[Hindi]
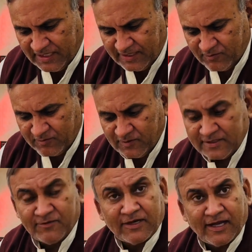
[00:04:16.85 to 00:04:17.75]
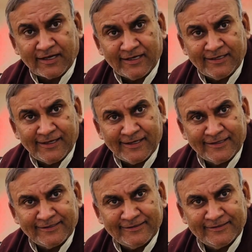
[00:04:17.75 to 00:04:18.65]
पता तुम इस तो खाएगा नहीं ये
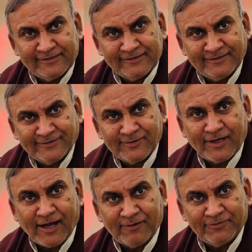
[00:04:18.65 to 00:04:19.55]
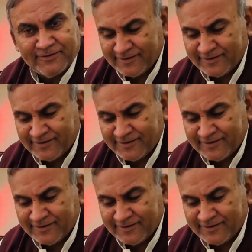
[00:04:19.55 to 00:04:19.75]
कौन आप